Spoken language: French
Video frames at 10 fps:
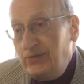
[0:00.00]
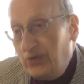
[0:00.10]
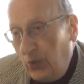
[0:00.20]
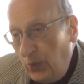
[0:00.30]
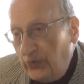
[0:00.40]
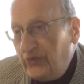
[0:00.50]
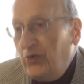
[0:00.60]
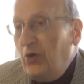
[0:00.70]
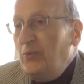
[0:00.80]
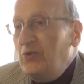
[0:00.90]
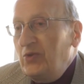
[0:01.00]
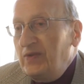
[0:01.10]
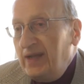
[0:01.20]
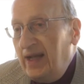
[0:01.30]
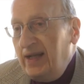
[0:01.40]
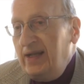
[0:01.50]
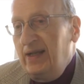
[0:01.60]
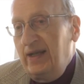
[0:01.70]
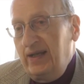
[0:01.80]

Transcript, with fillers: une grosse forme sociale,